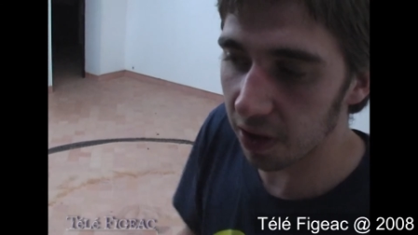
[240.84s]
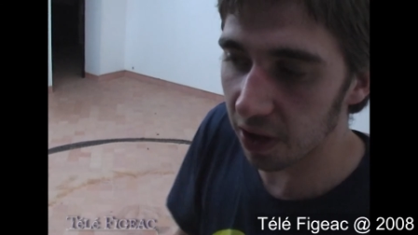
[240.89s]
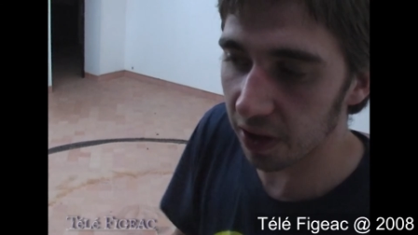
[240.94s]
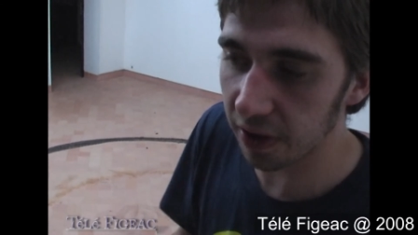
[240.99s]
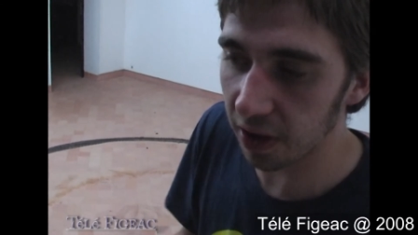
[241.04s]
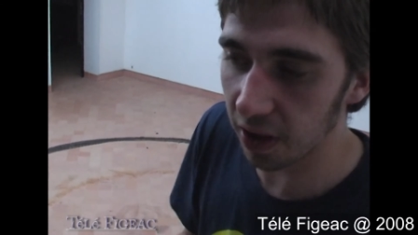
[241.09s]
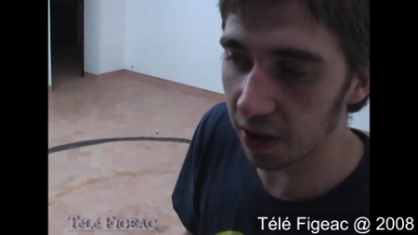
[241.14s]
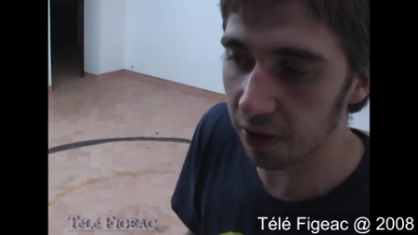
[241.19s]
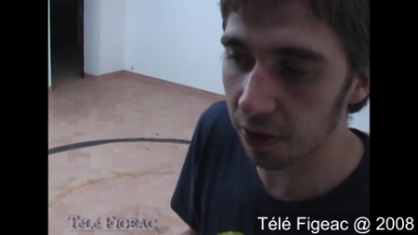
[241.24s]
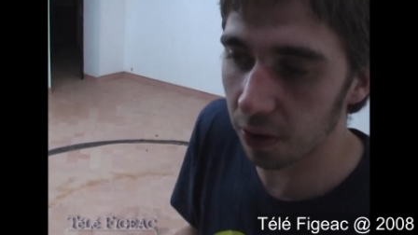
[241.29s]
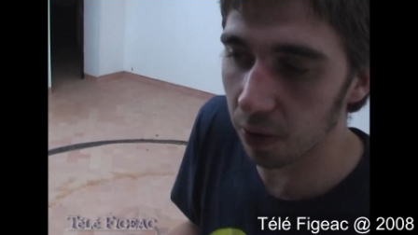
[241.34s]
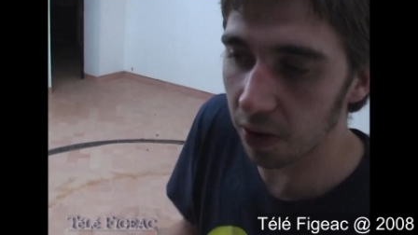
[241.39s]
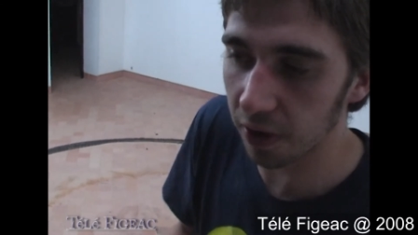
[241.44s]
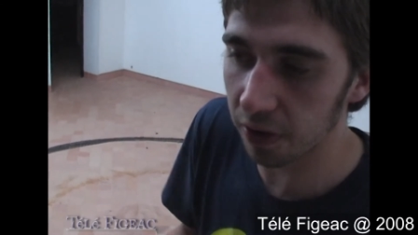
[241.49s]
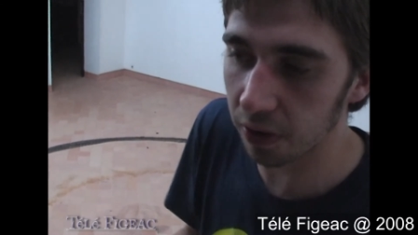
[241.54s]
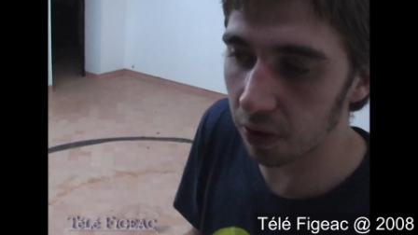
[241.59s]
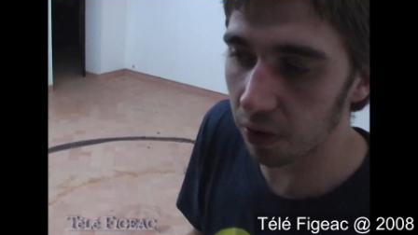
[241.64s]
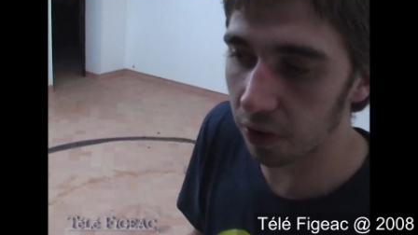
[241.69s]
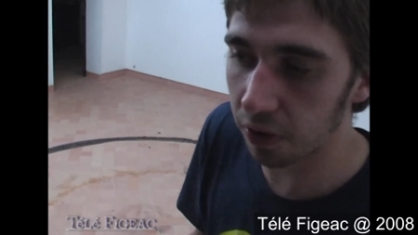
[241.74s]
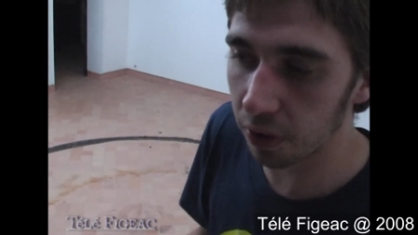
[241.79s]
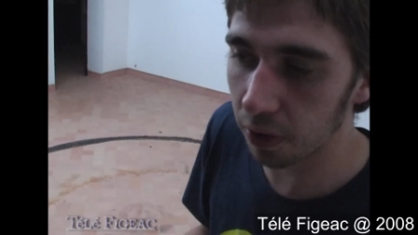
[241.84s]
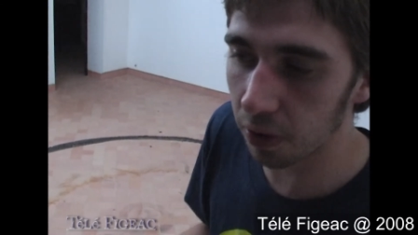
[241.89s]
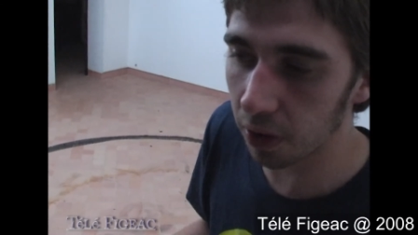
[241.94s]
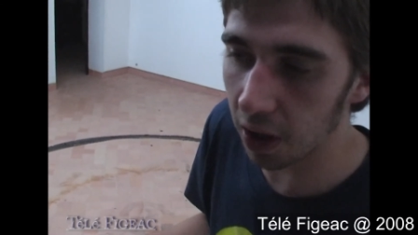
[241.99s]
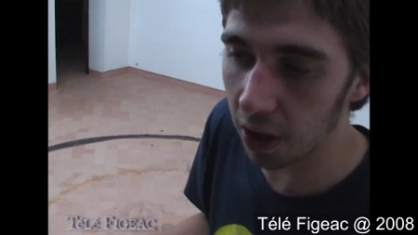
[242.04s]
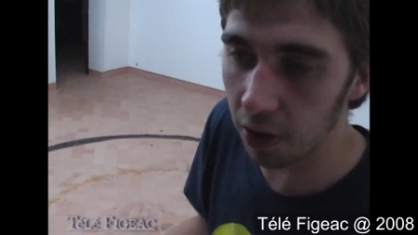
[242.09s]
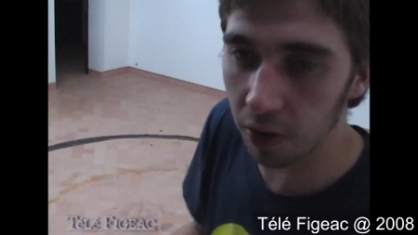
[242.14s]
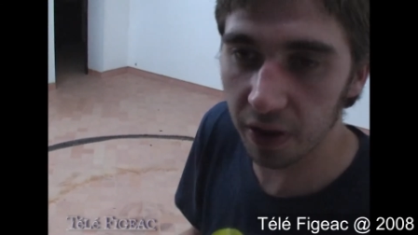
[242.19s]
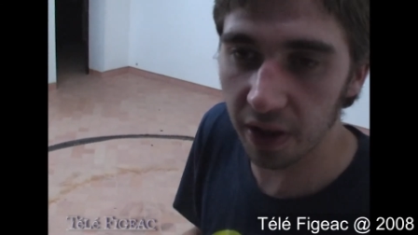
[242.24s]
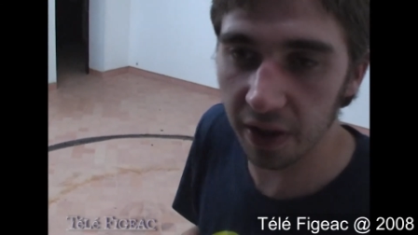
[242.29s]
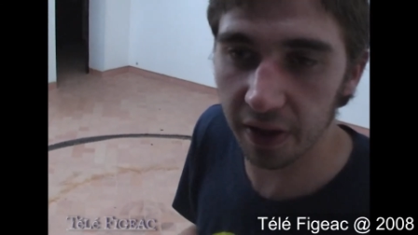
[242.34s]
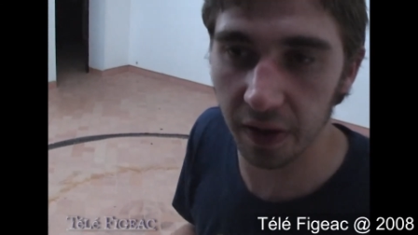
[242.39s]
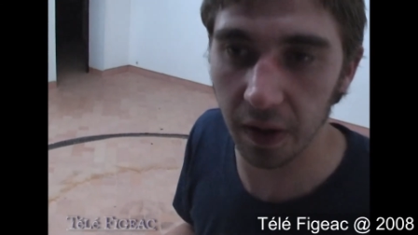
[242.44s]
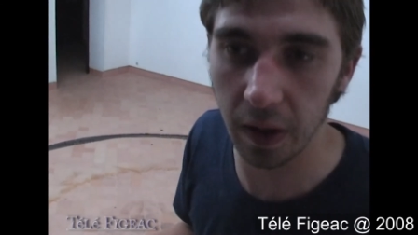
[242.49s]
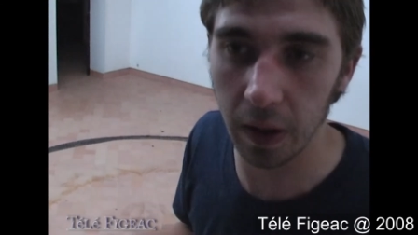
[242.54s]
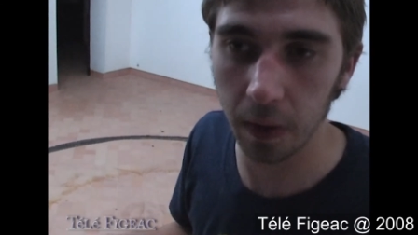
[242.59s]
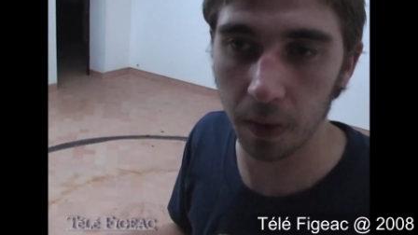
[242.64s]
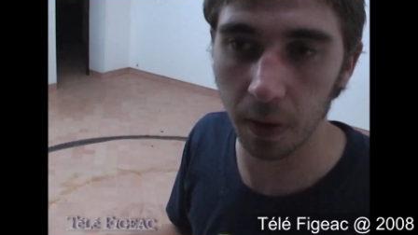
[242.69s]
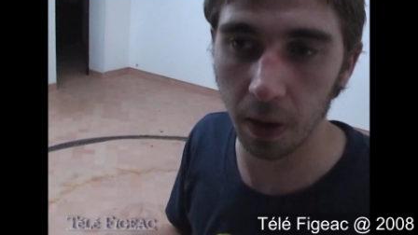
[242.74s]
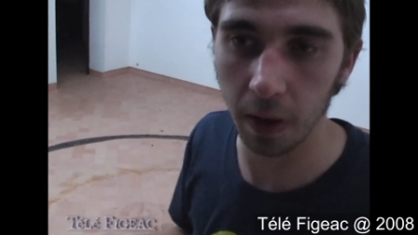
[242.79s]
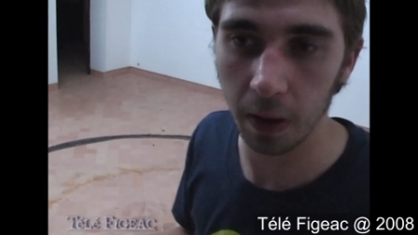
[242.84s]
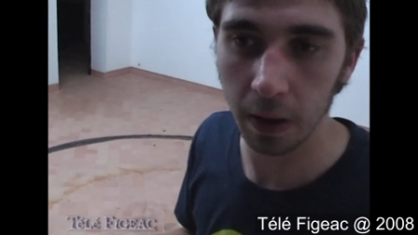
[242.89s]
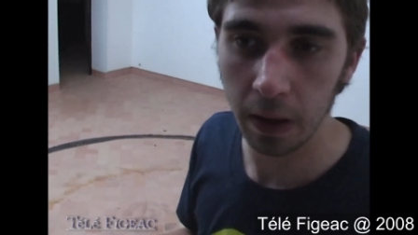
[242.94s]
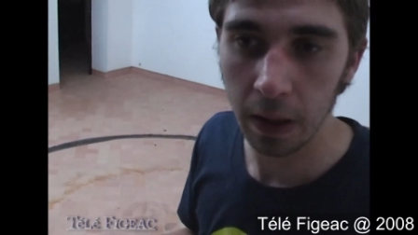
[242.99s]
l'installation, la sculpture et le dessin. Quoi.